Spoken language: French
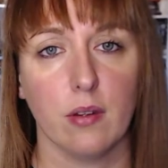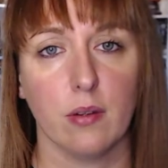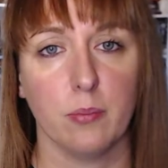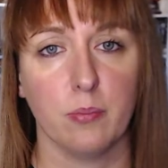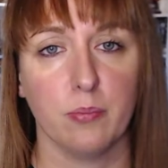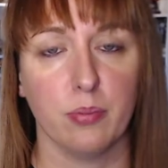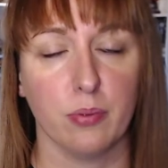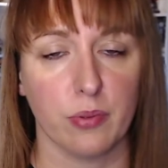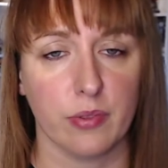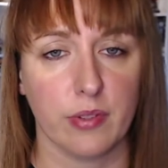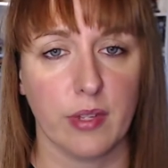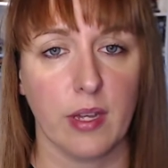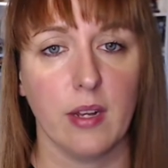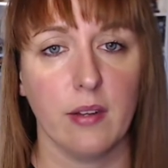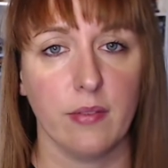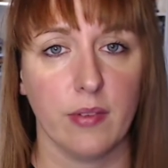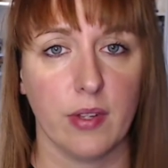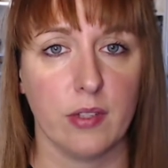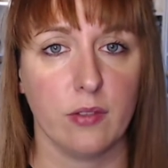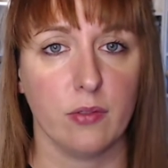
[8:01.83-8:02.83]
pour ça,
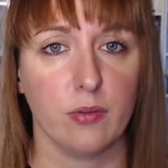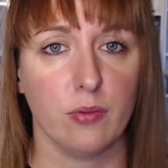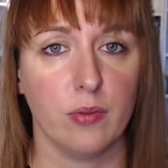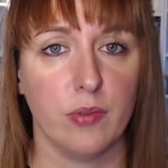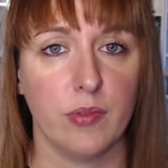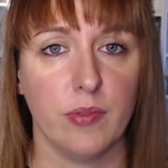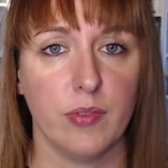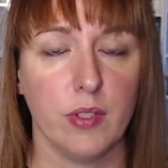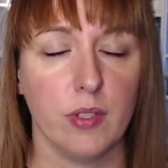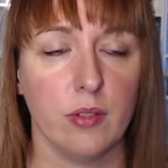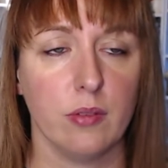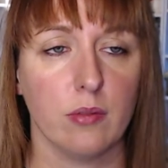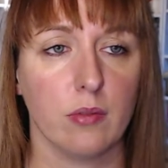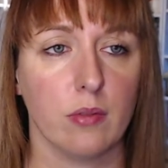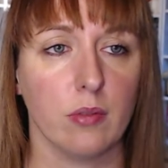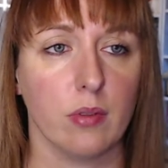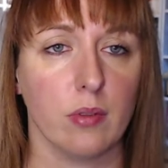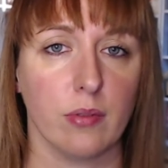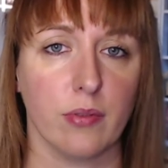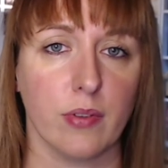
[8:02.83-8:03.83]
elle va être suivie,
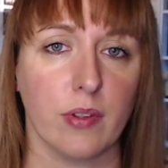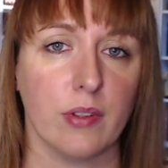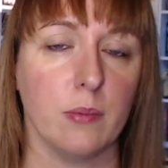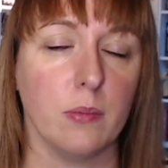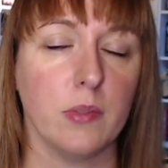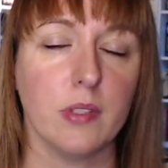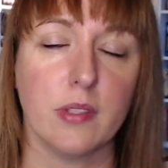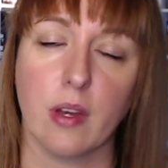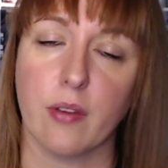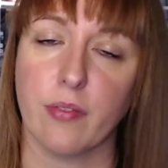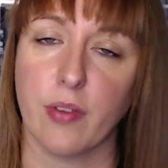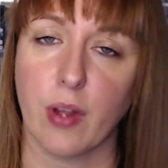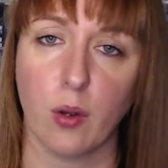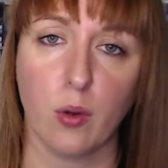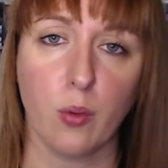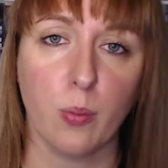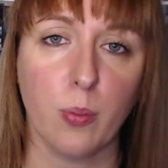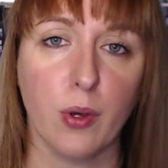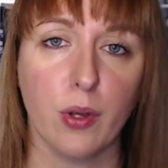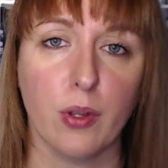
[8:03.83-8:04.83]
donc forcément ça va faire
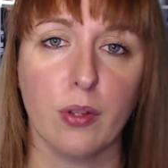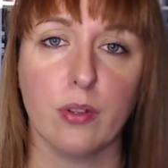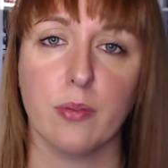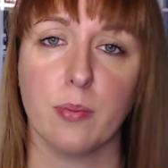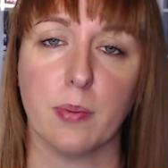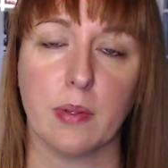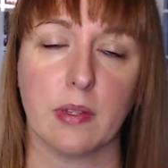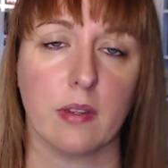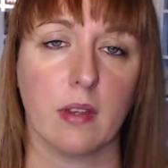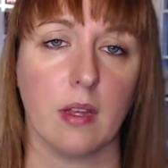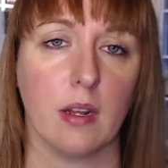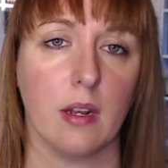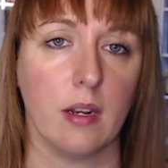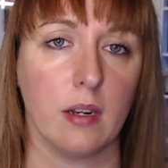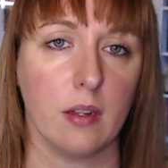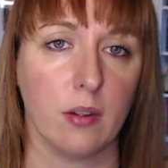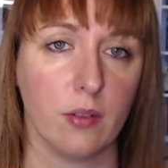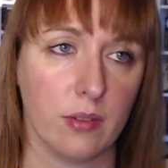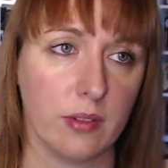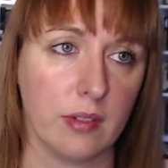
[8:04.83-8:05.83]
le buzz parce qu'elle a
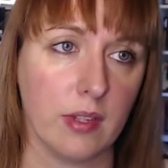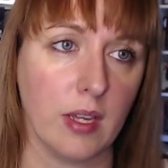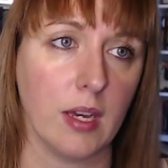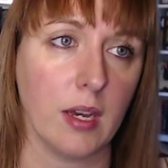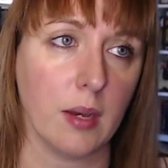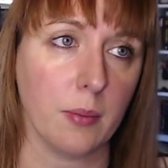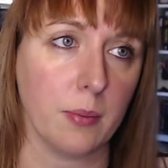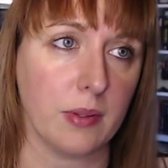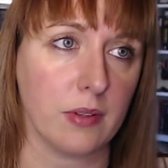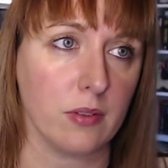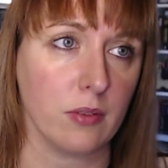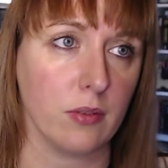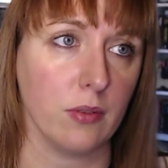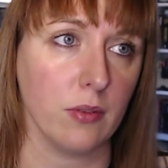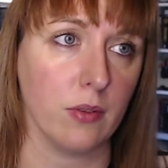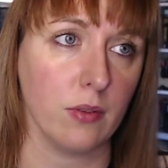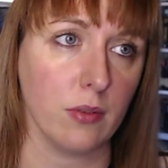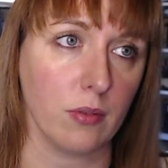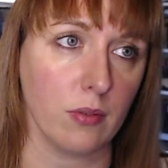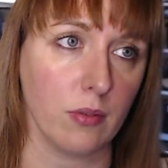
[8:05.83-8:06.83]
le cancer, parce
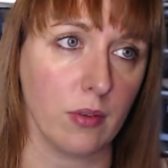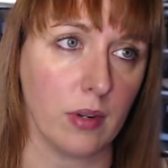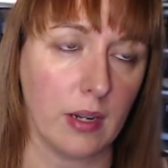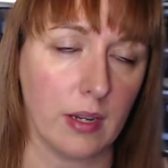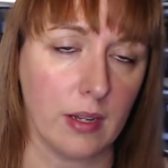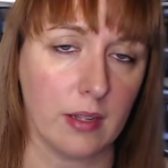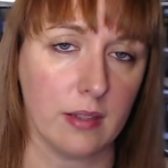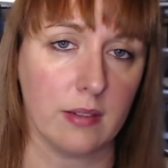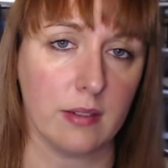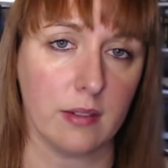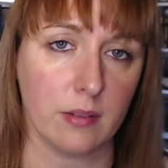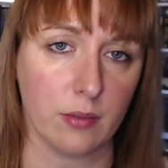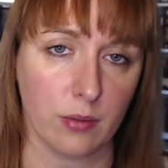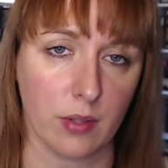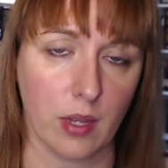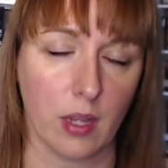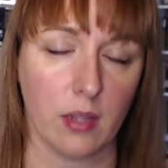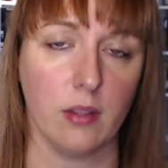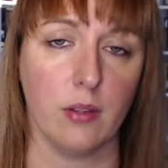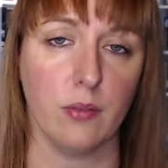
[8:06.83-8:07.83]
que voilà, c'est son
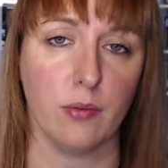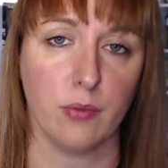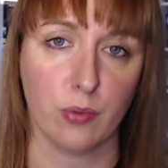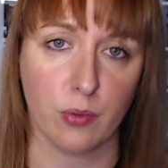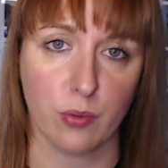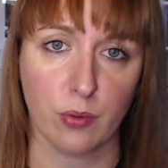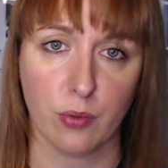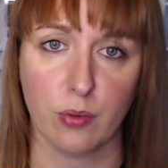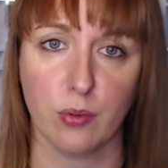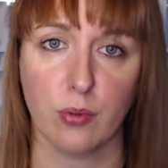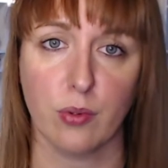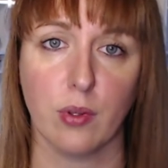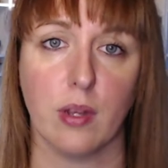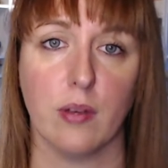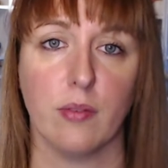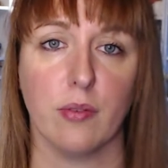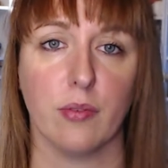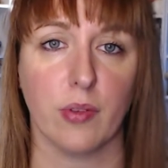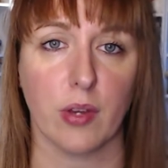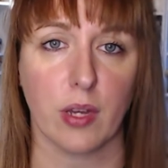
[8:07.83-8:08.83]
dernier vœu, elle
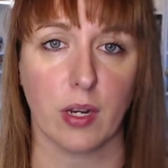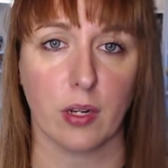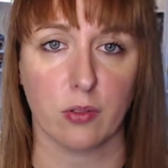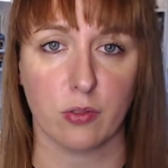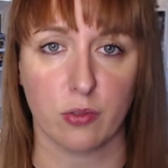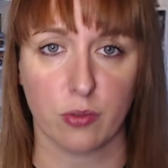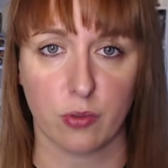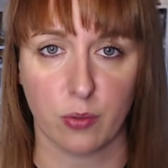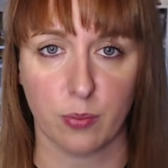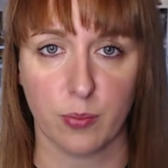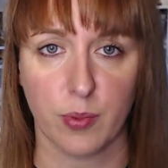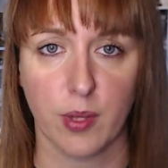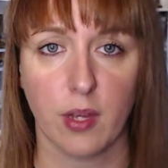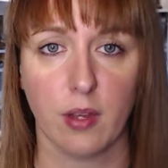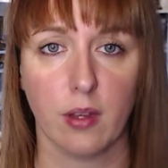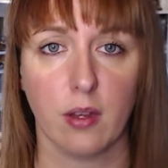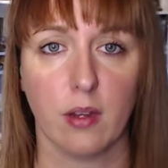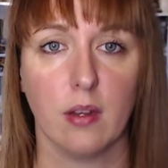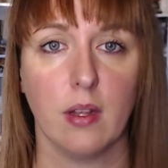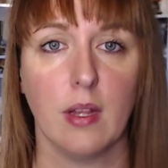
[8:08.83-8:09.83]
veut faire quelque chose de
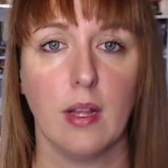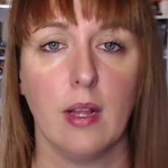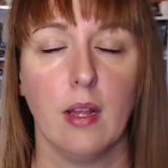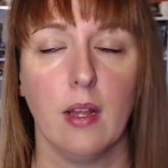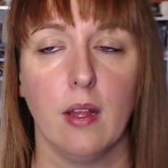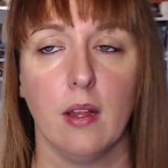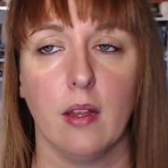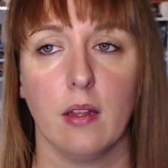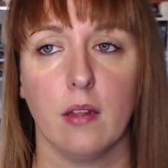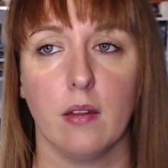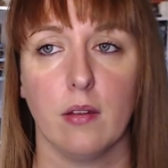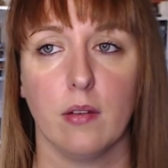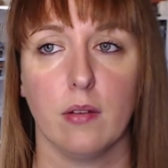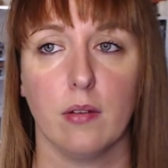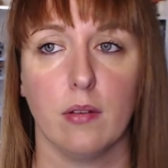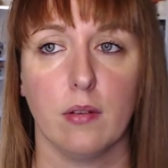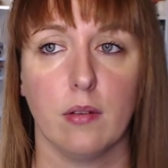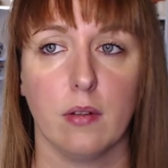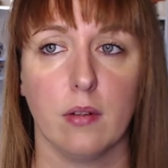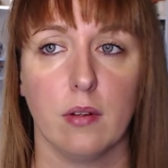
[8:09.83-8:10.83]
bien.
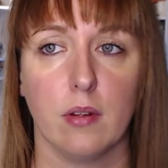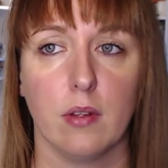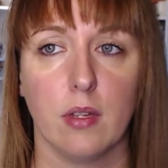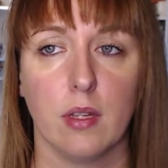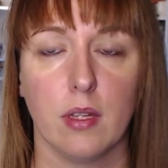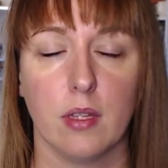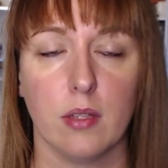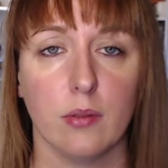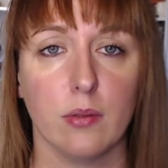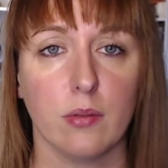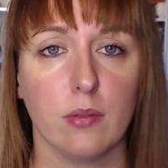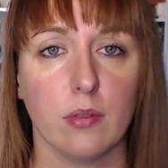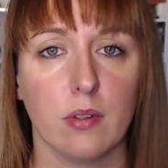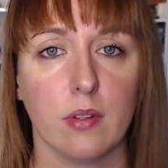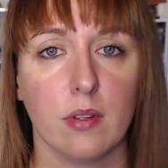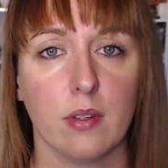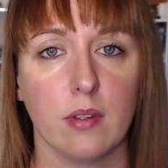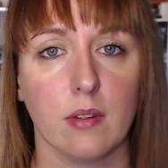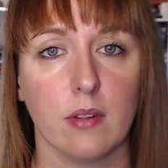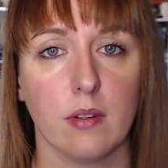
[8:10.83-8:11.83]
et
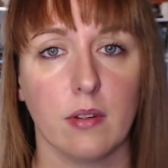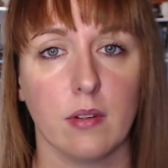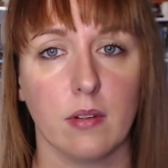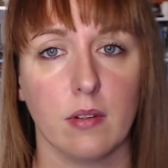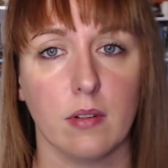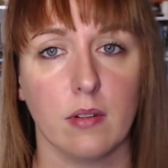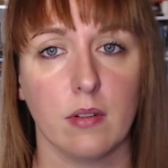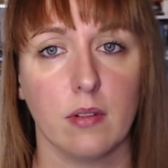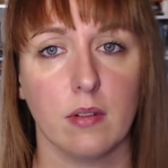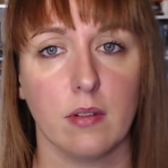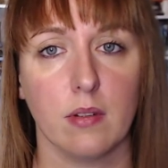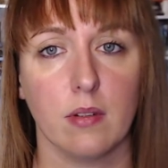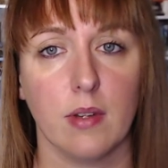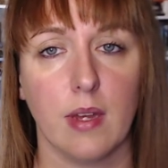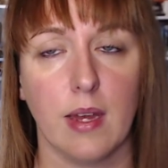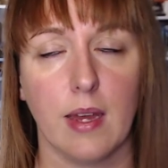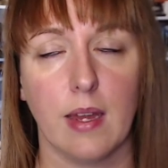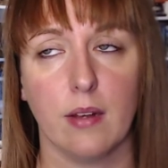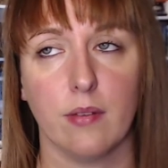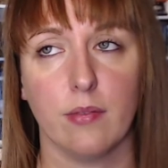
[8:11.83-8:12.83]
donc euh,
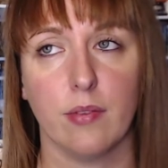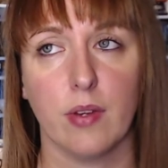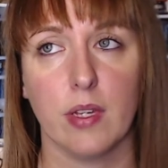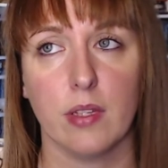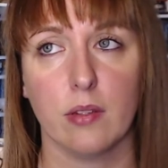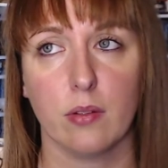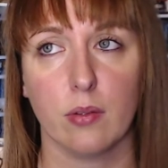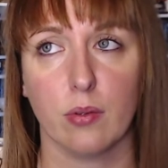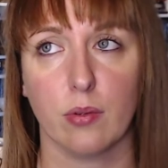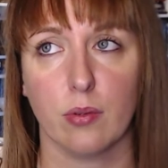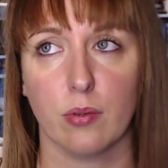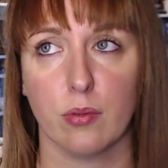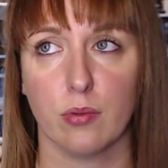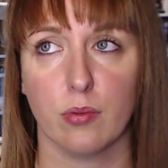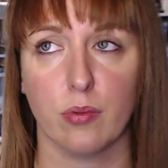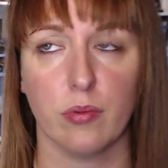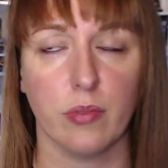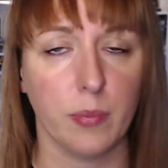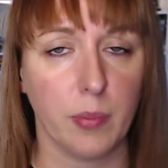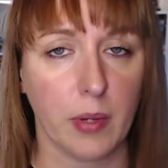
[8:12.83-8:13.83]
elle va être euh,
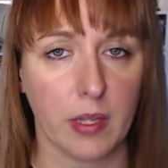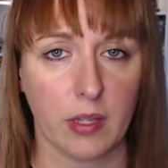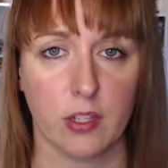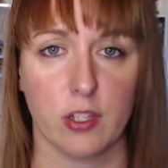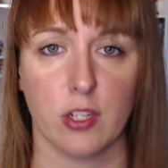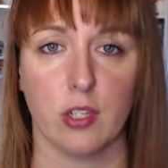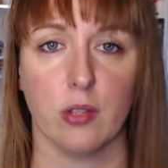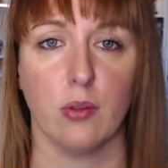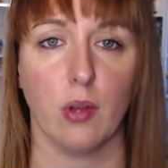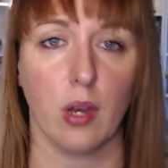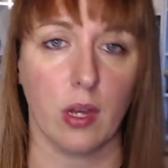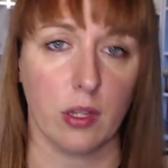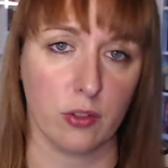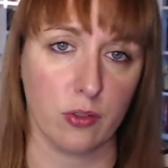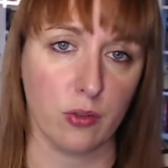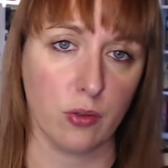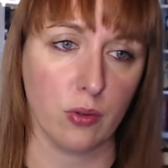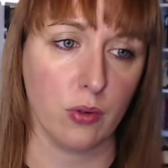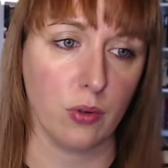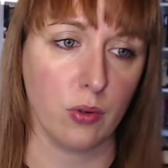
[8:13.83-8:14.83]
suivie par des chaînes de
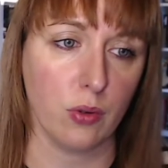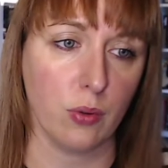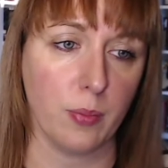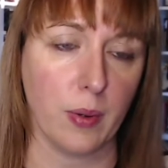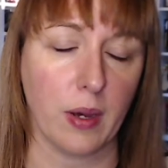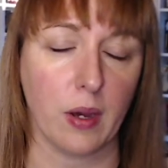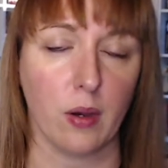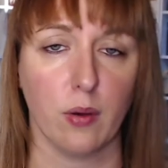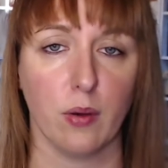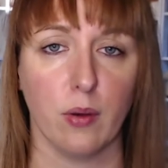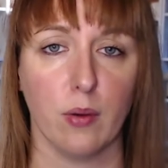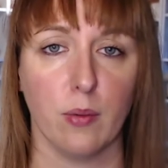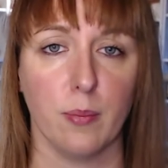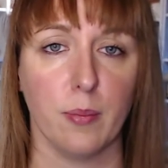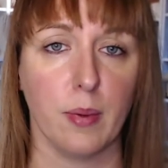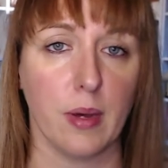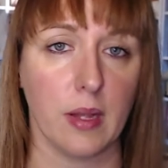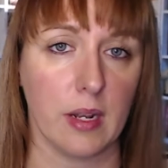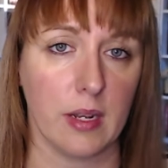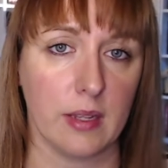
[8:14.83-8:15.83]
radio, euh, par,
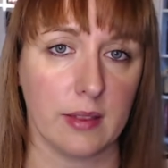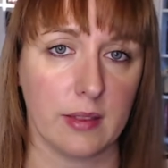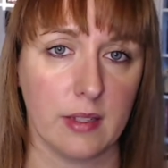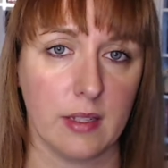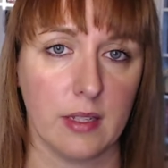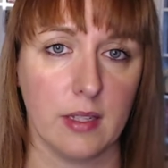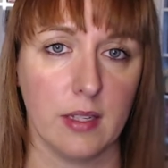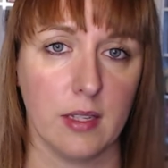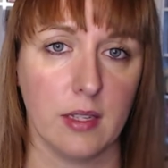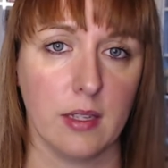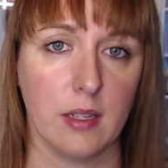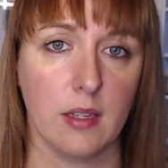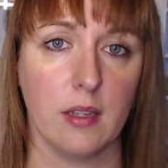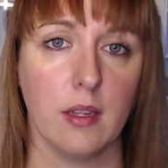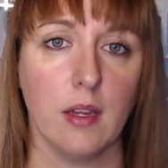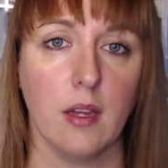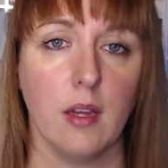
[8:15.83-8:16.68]
la télé.